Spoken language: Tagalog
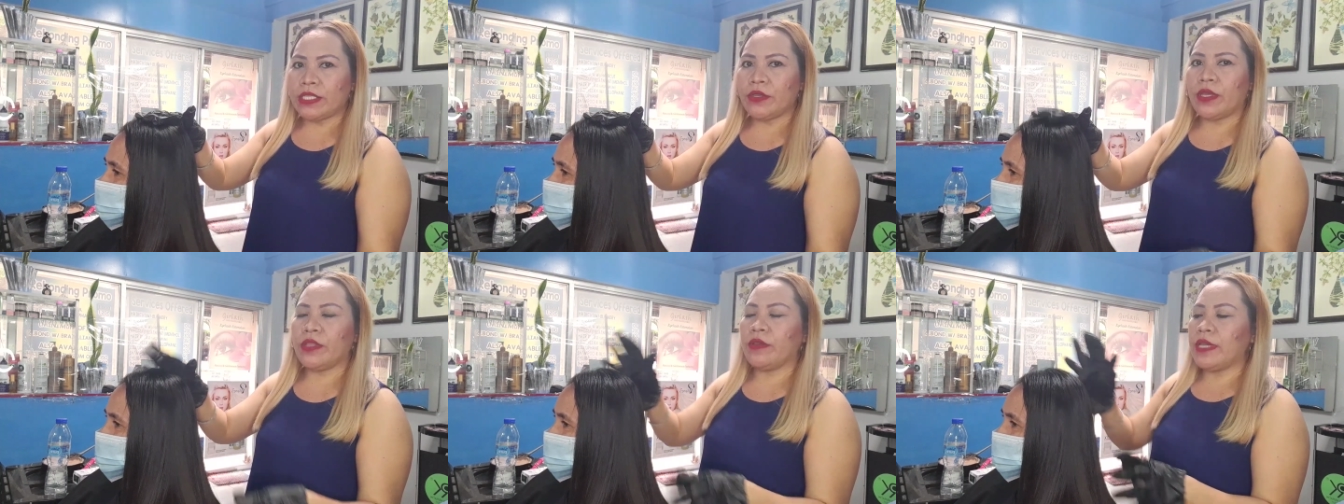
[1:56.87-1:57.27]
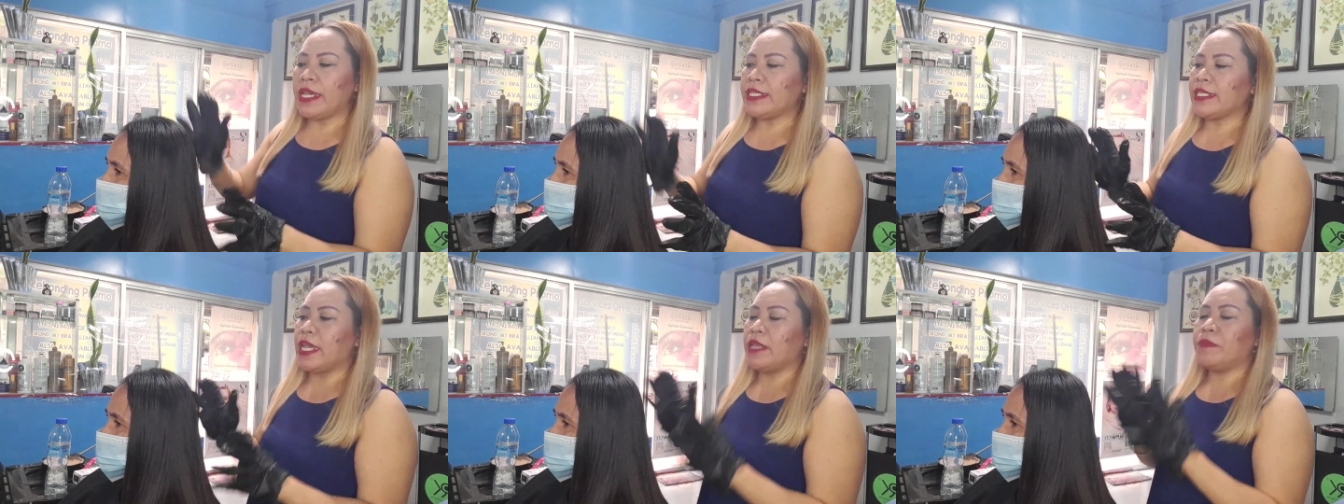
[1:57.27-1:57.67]
So ito
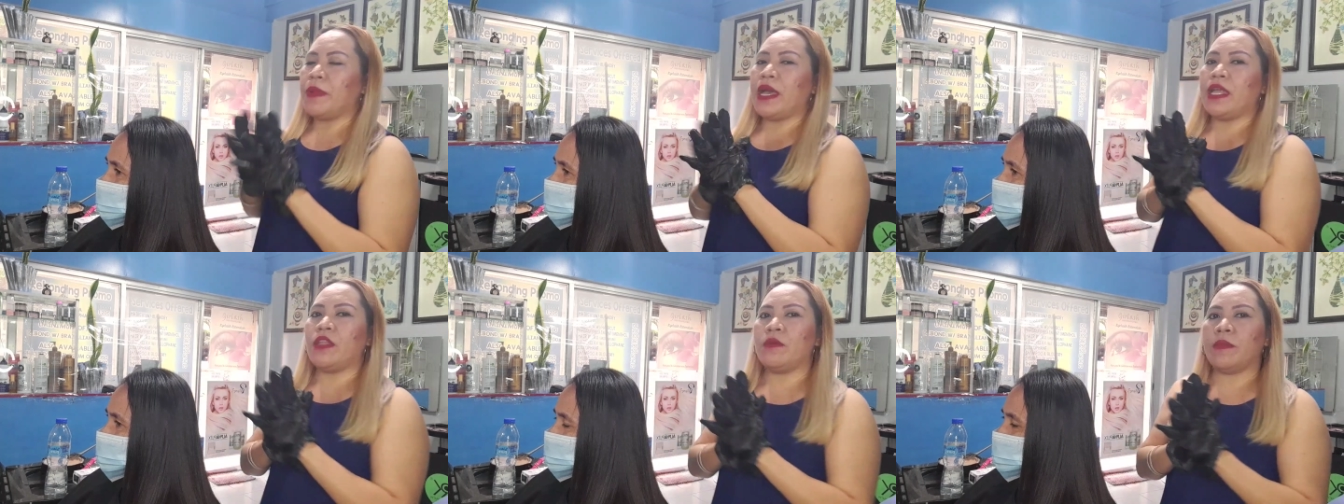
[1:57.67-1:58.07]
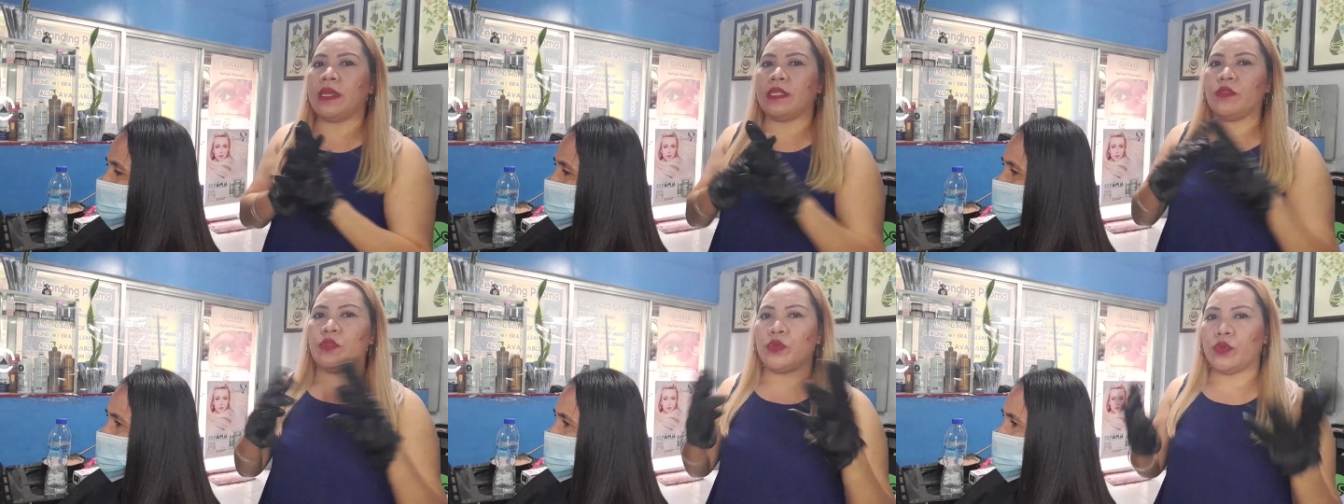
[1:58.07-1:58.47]
guys, kahit paano,
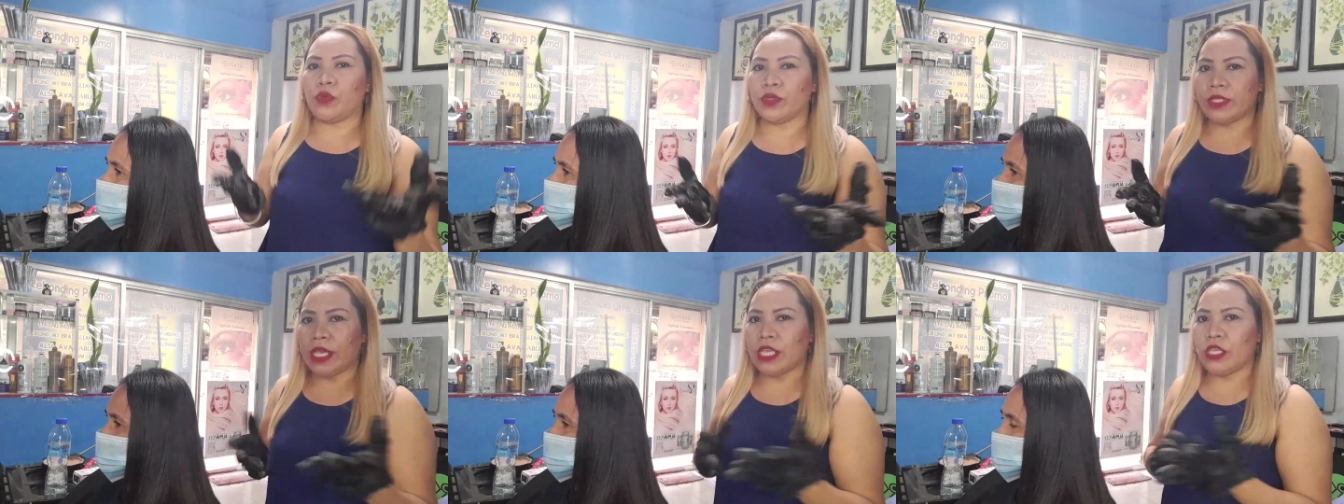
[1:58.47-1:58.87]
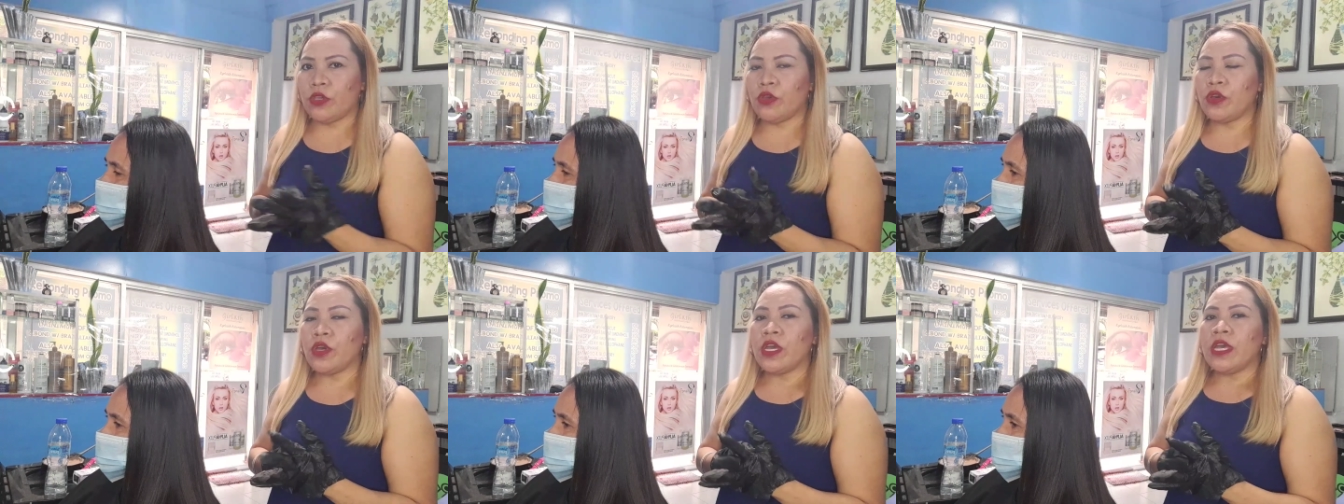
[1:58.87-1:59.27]
may tuturo ko sa
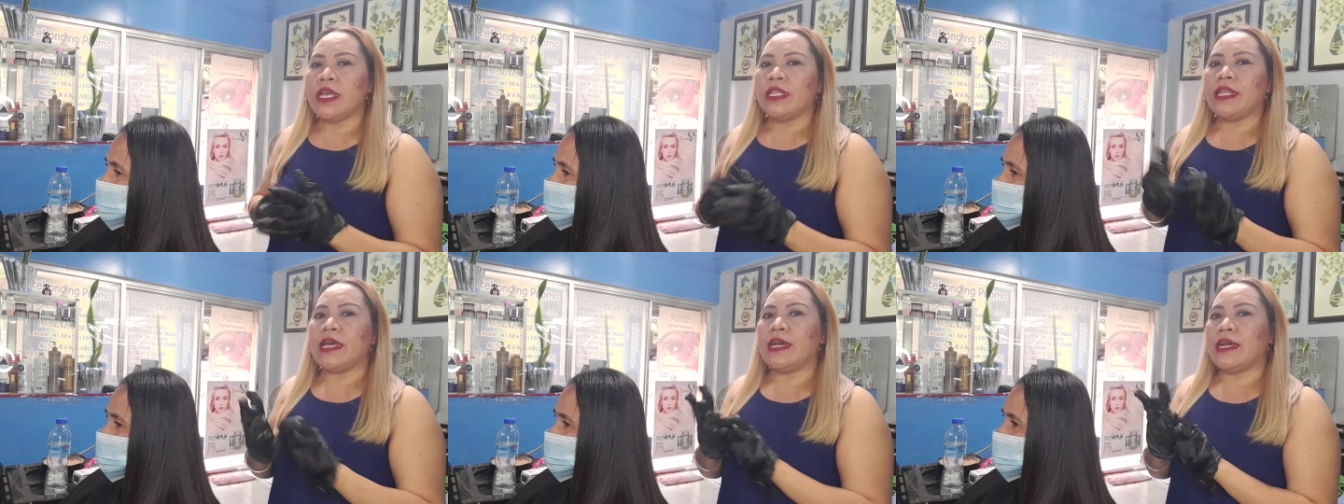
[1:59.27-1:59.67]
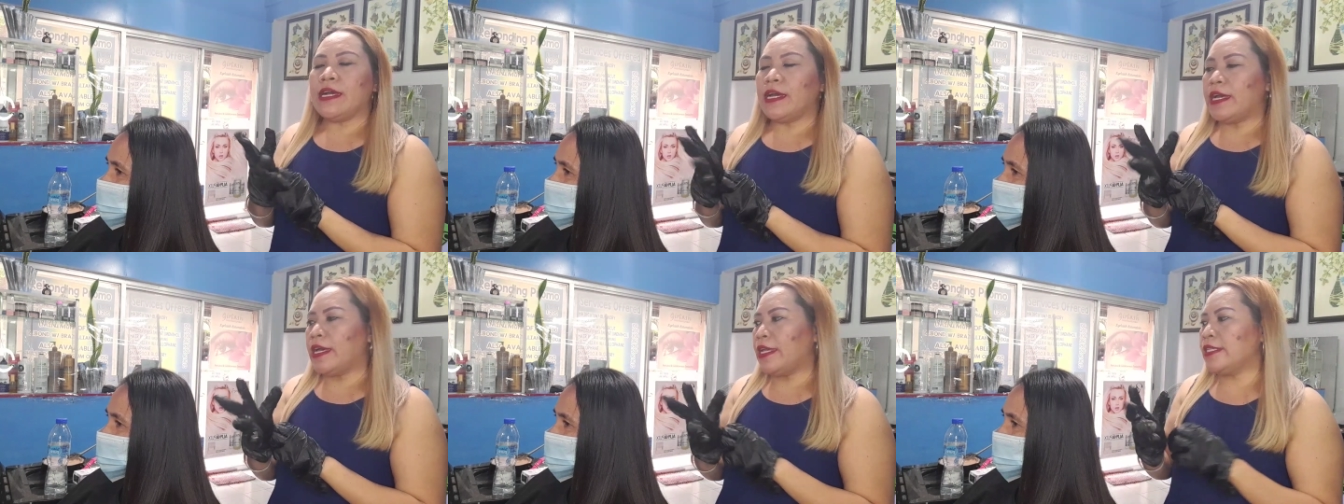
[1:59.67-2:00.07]
inyo ng
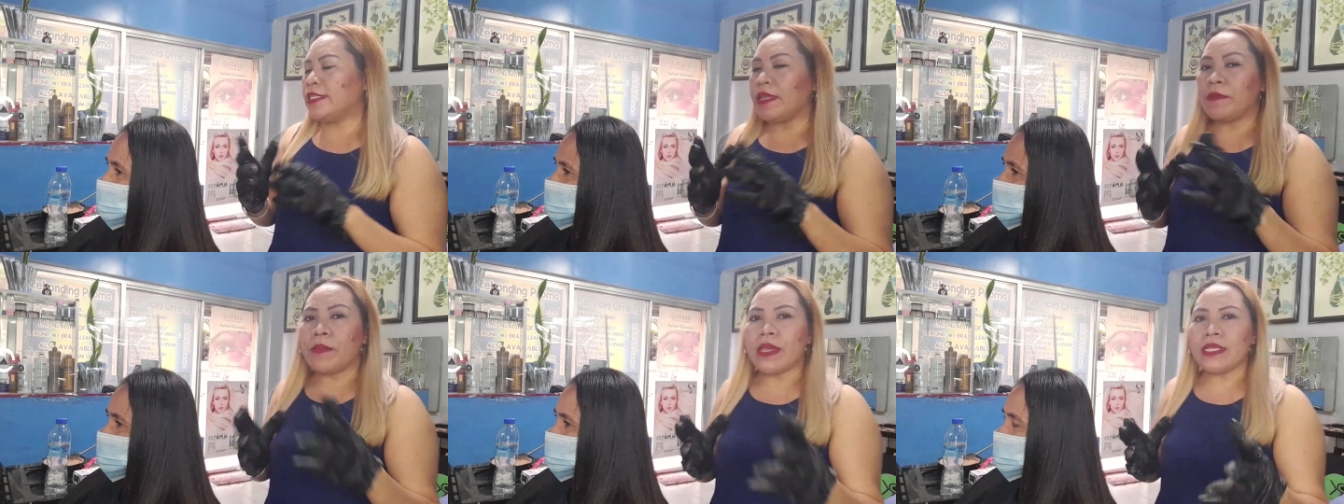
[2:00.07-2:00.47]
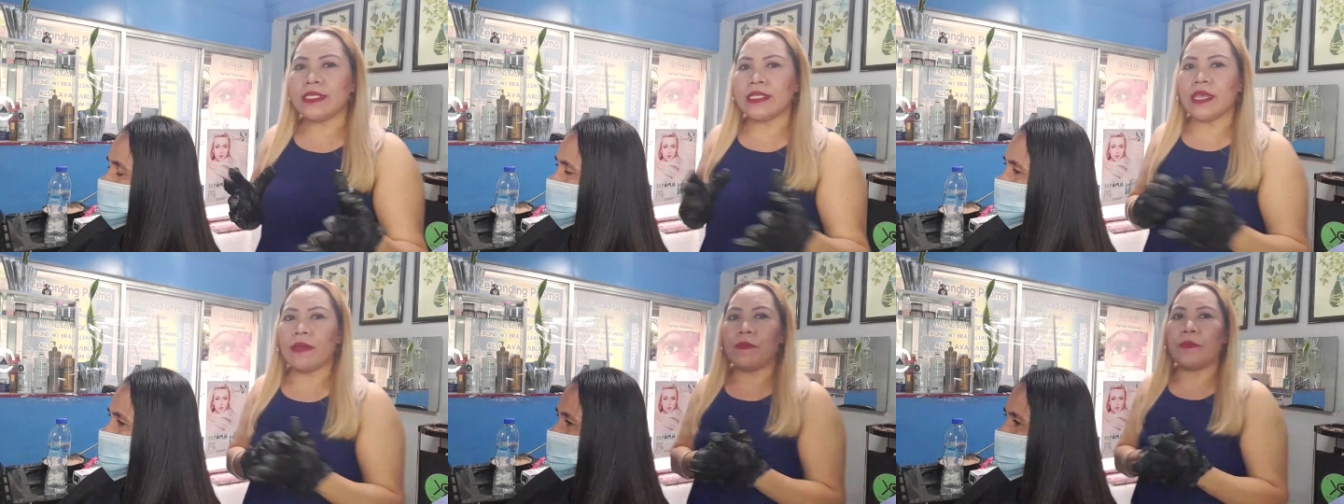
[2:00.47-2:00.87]
uh, step by
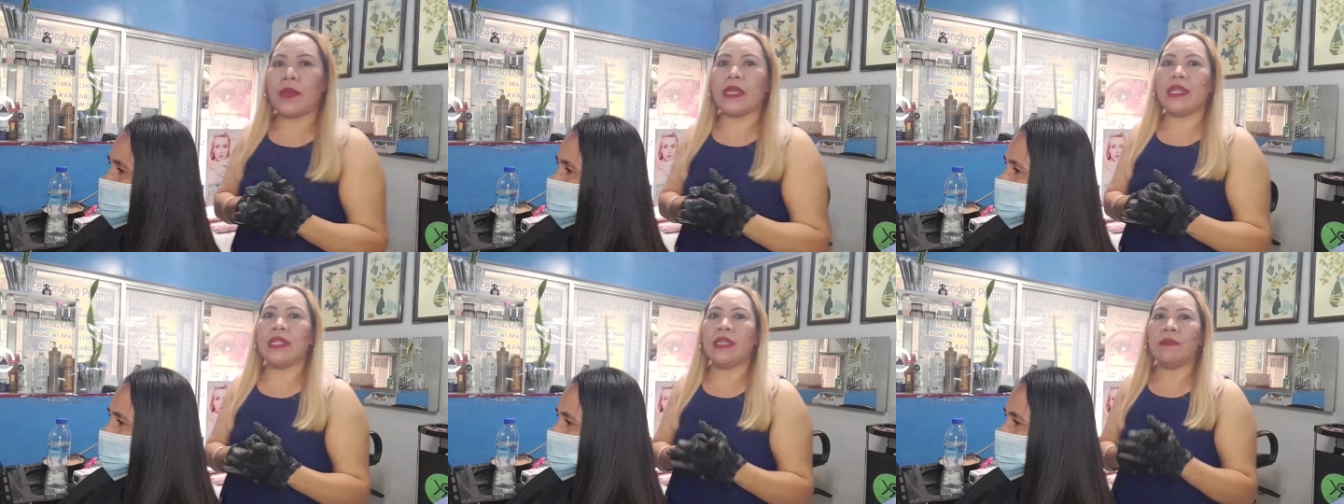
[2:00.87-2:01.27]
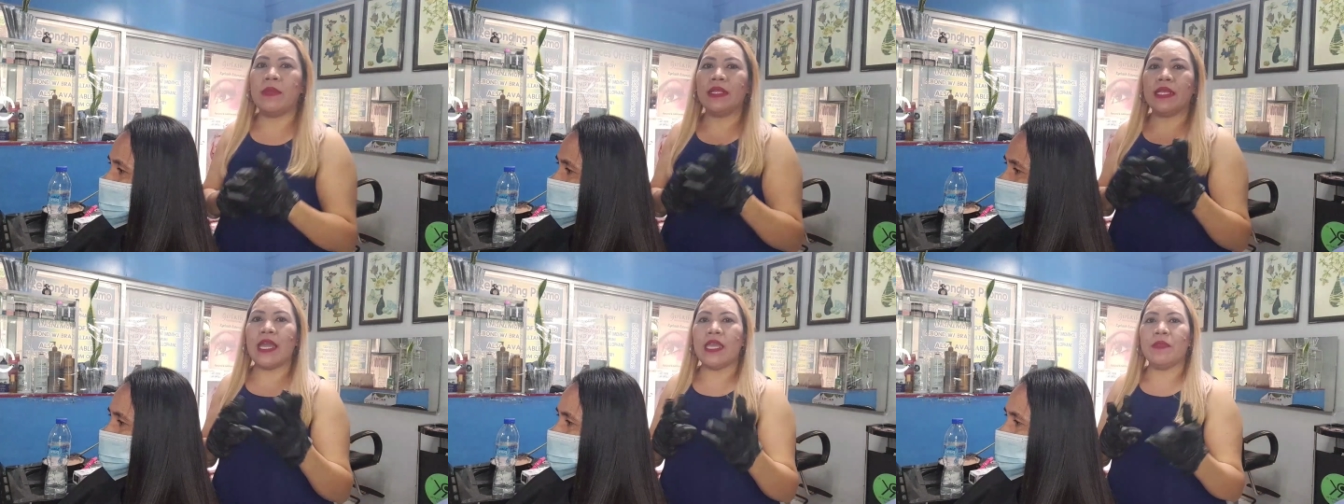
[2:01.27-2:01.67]
step para
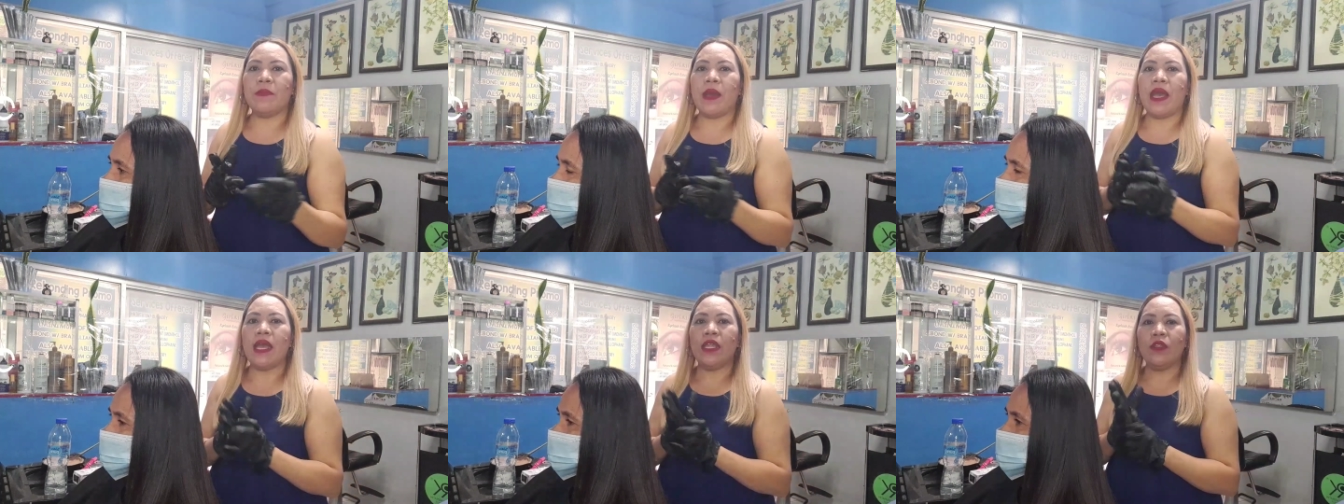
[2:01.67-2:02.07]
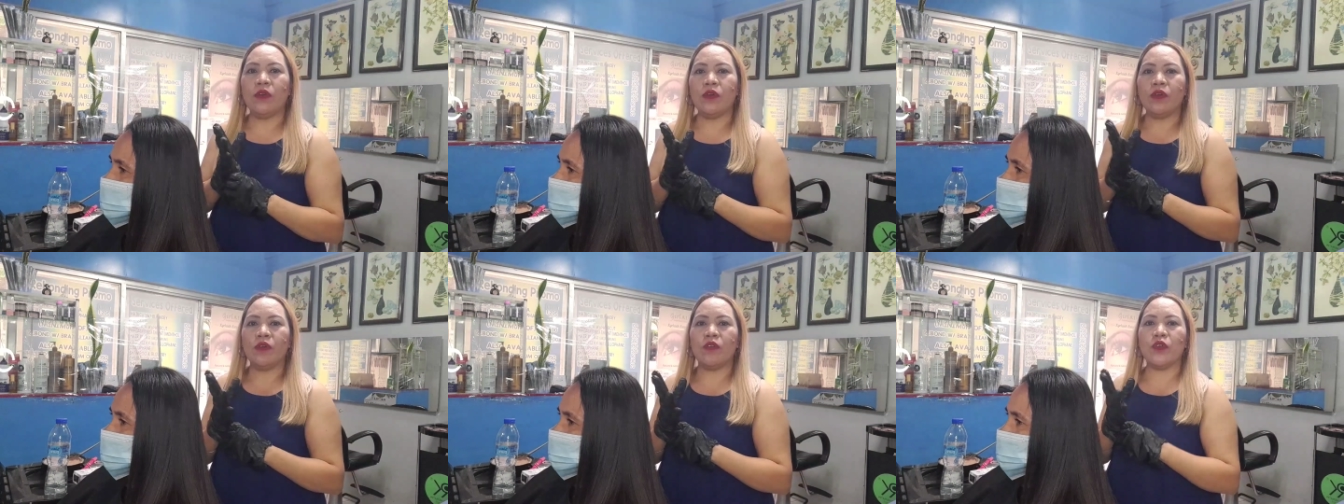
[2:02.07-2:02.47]
naman kahit
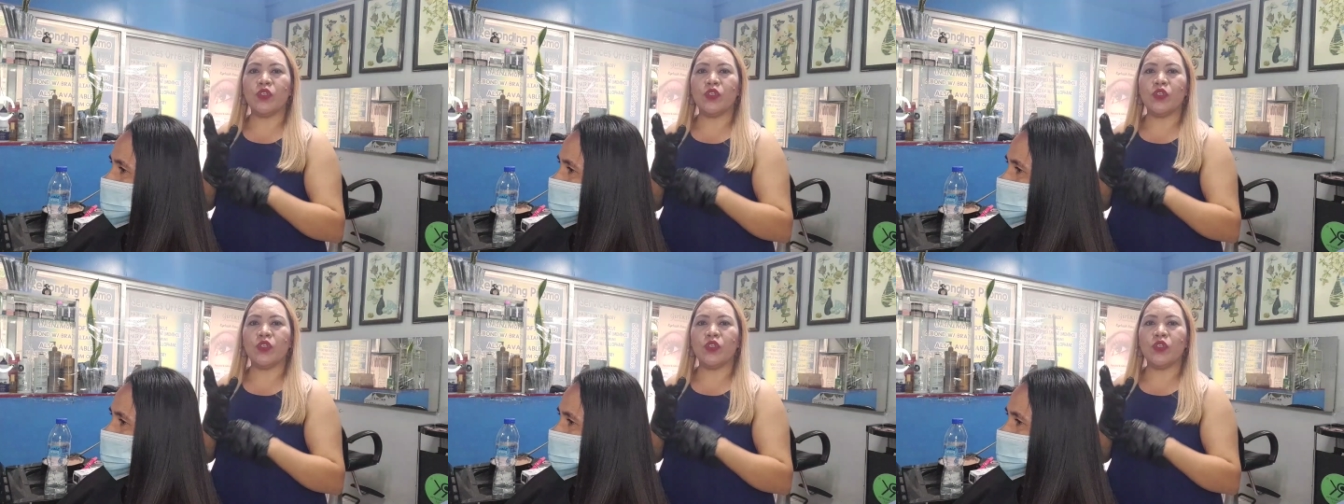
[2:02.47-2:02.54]
paano, kung